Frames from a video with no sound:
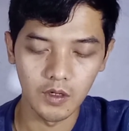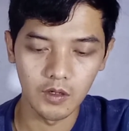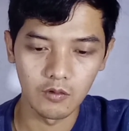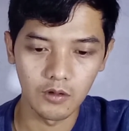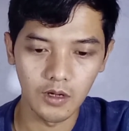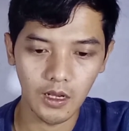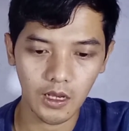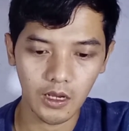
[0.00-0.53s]

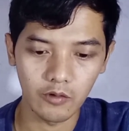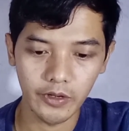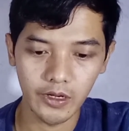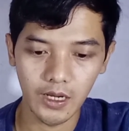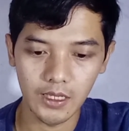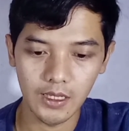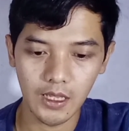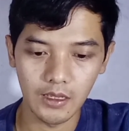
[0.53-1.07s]
menggunakan
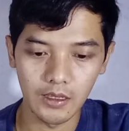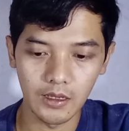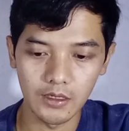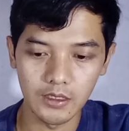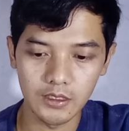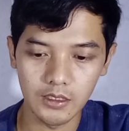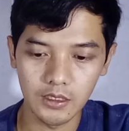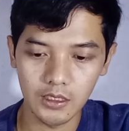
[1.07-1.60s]
wilayah ya
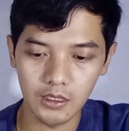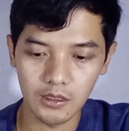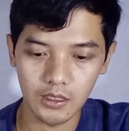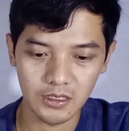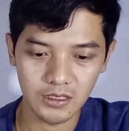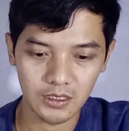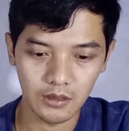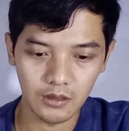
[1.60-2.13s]
di sini
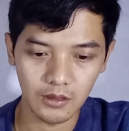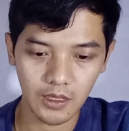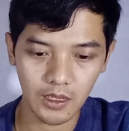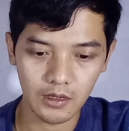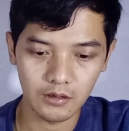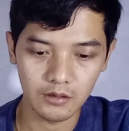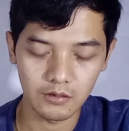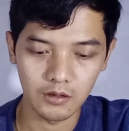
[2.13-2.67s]
kita
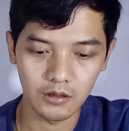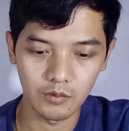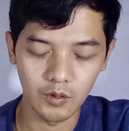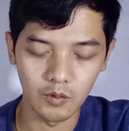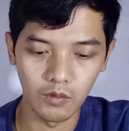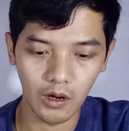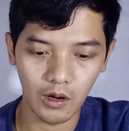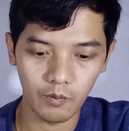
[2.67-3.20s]
centang uh,
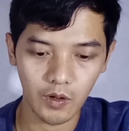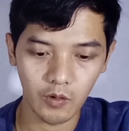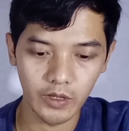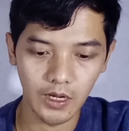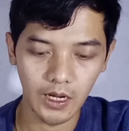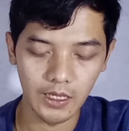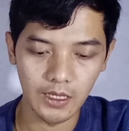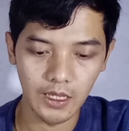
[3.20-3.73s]
beberapa
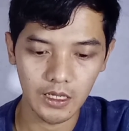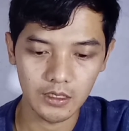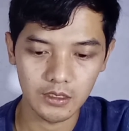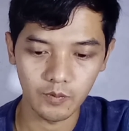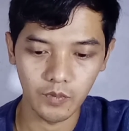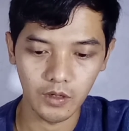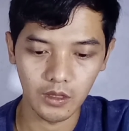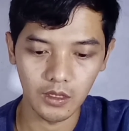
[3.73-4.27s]
wilayah
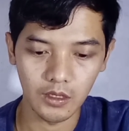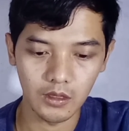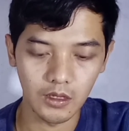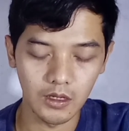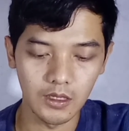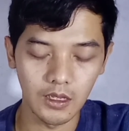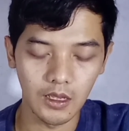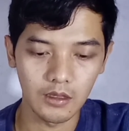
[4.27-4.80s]
seperti
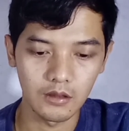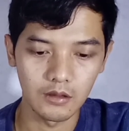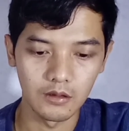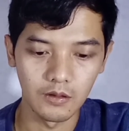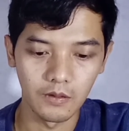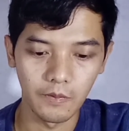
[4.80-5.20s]
kita lihat